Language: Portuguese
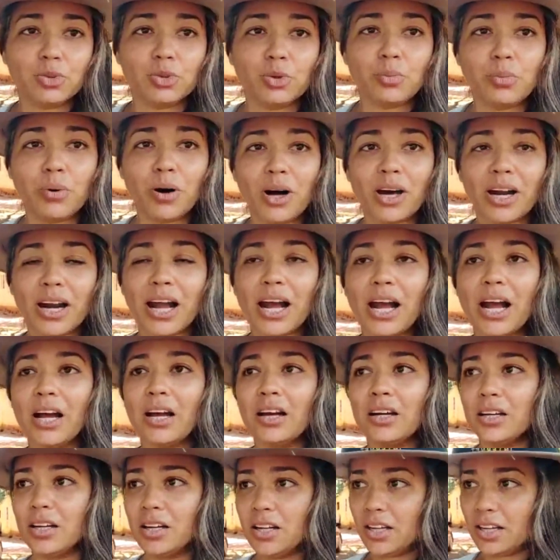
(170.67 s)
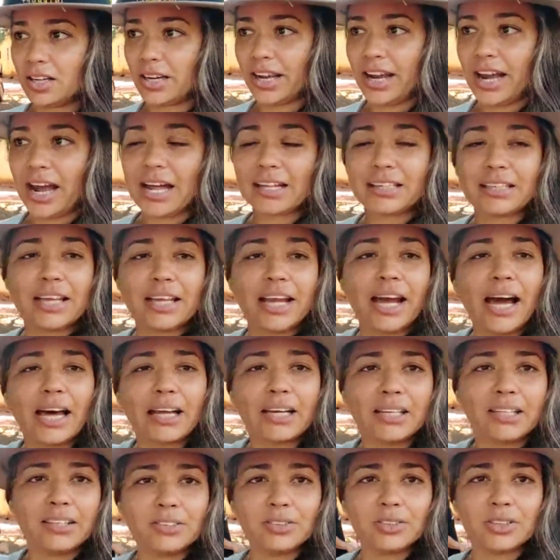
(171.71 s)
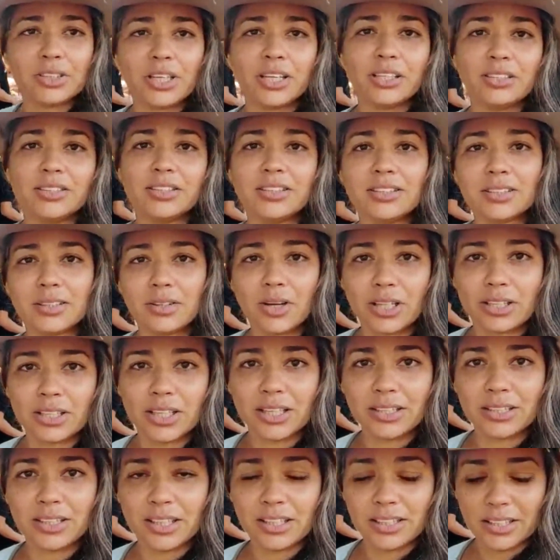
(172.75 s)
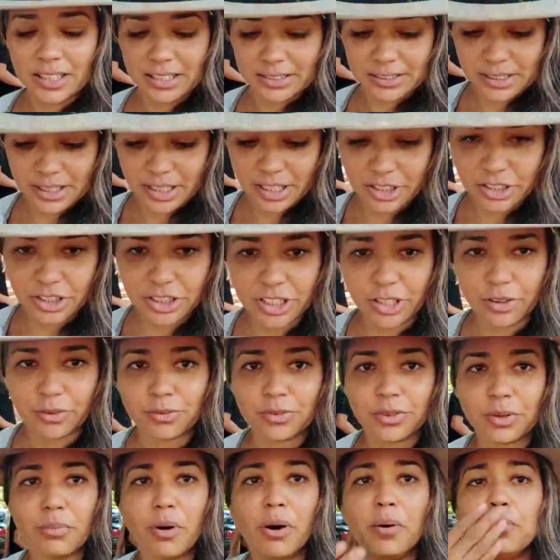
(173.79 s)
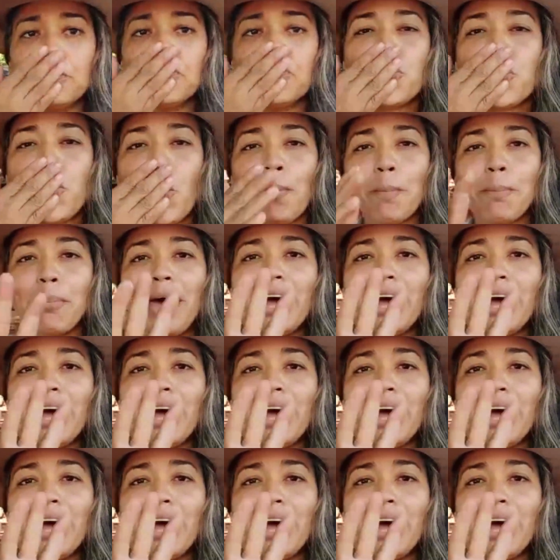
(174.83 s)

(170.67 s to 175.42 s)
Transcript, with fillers: do Borá, né? Até Arinos eles estão atendendo nessa região. Tá bom, um